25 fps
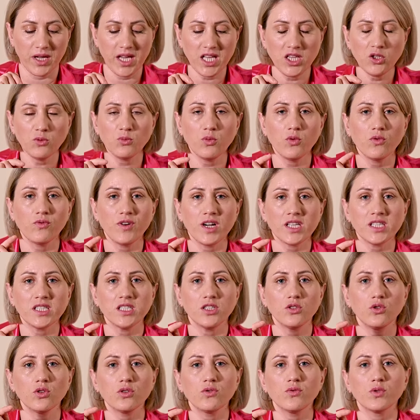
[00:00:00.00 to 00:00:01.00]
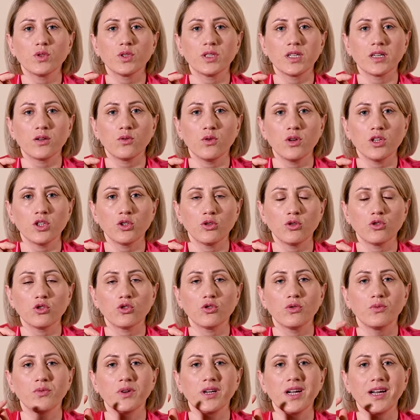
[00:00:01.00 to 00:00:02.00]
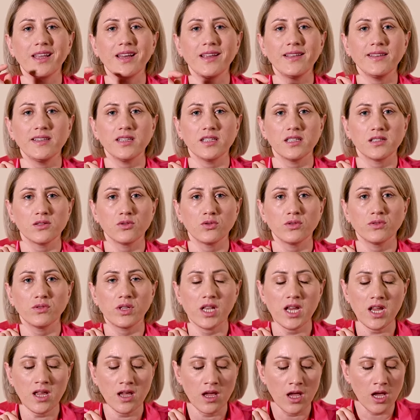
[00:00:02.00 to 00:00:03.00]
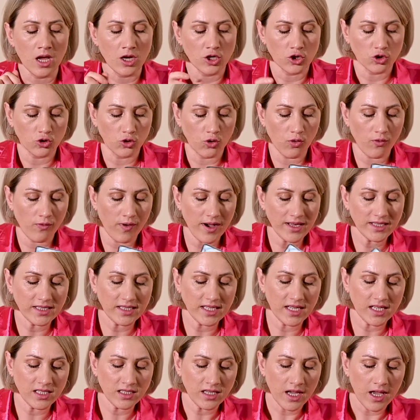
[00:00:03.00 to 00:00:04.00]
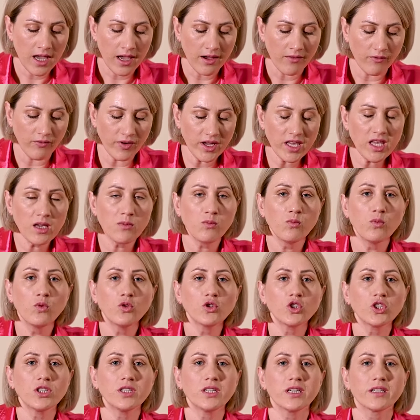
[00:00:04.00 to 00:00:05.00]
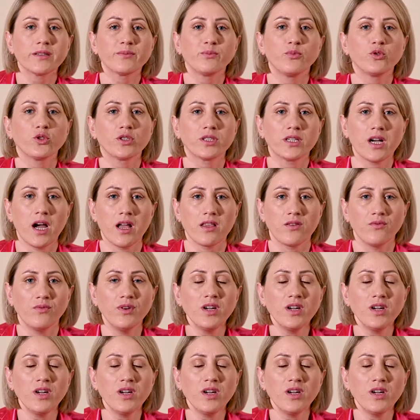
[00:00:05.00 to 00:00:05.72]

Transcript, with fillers: Поэтому у вас идет вот такое то, что вы горите изнутри, что у вас есть, вы не можете отпускать.